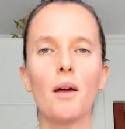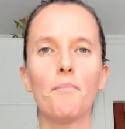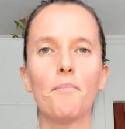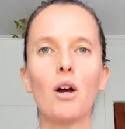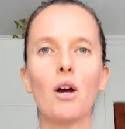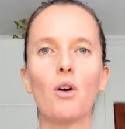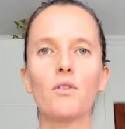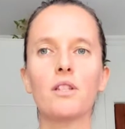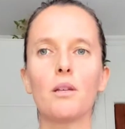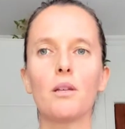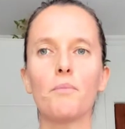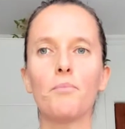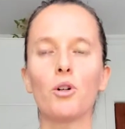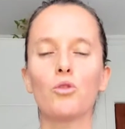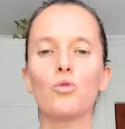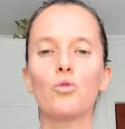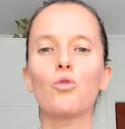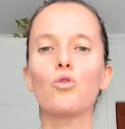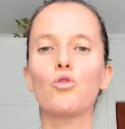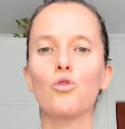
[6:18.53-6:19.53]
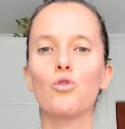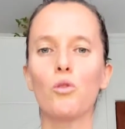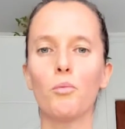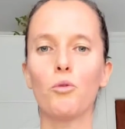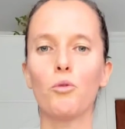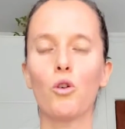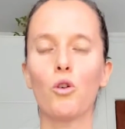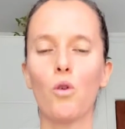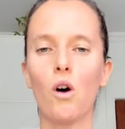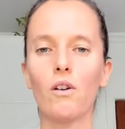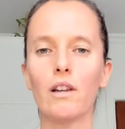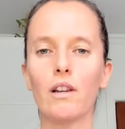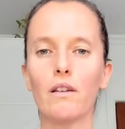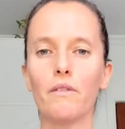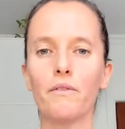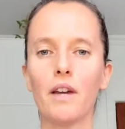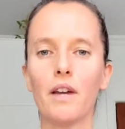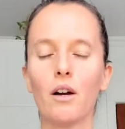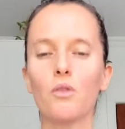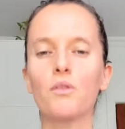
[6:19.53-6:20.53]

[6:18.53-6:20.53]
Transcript: mais on ne sait pas toujours pourquoi on les fait.